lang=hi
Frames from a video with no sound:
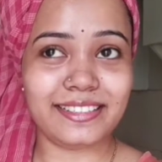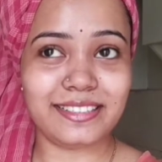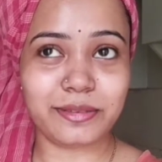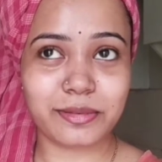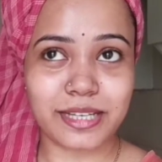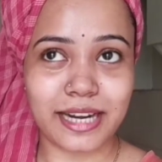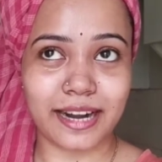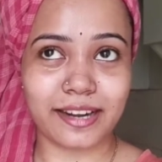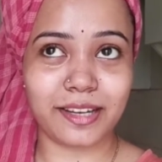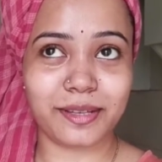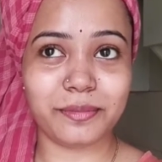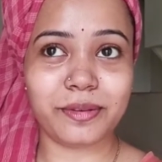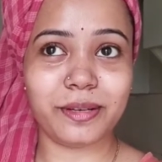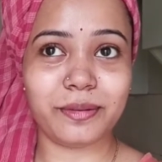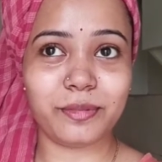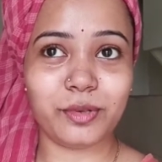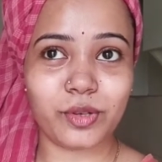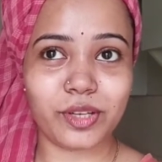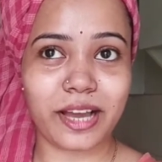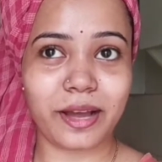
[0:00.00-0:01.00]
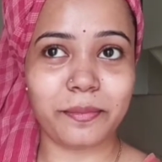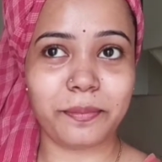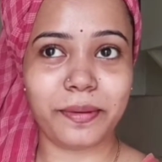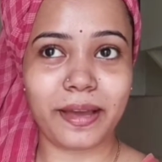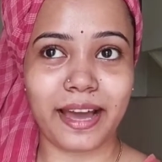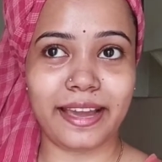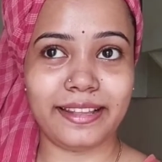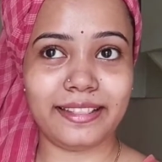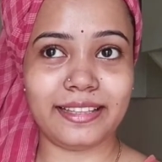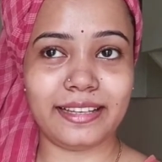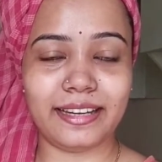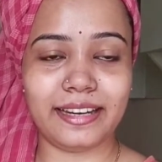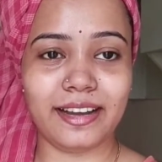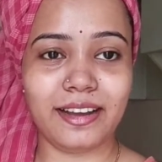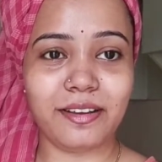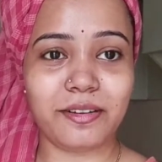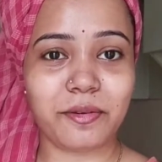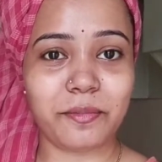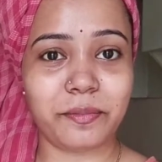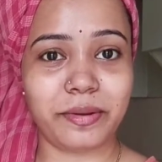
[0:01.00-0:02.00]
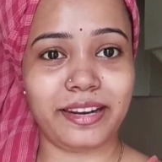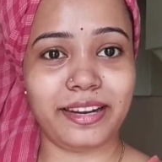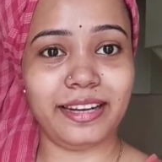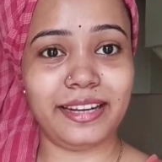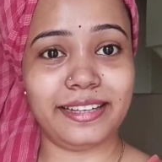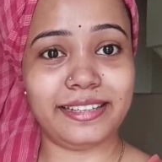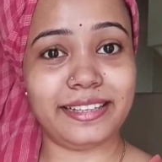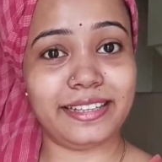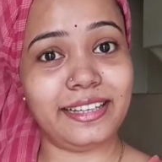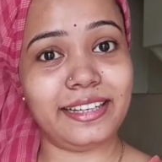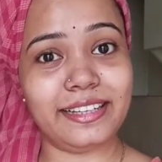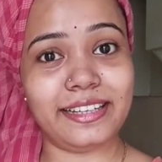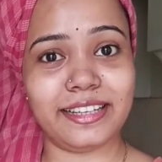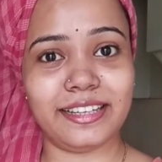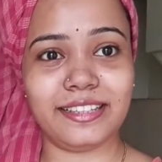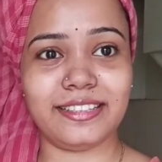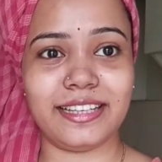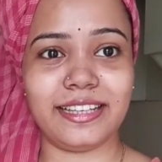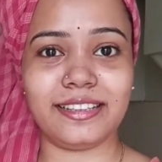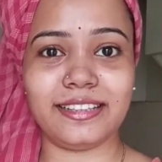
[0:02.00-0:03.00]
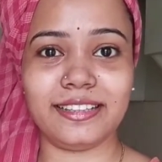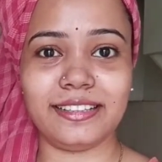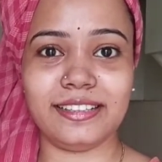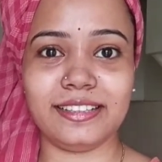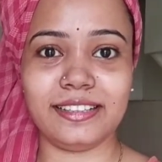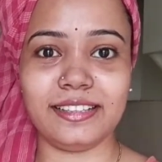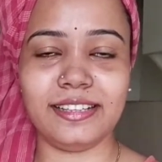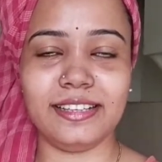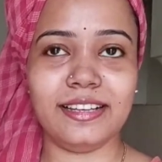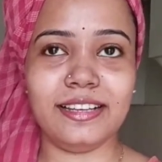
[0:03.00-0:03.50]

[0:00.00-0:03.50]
जब स्टार्टिंग में हम लोग यहाँ पे आए थे ना मैं ना लिटरली डर जाती थी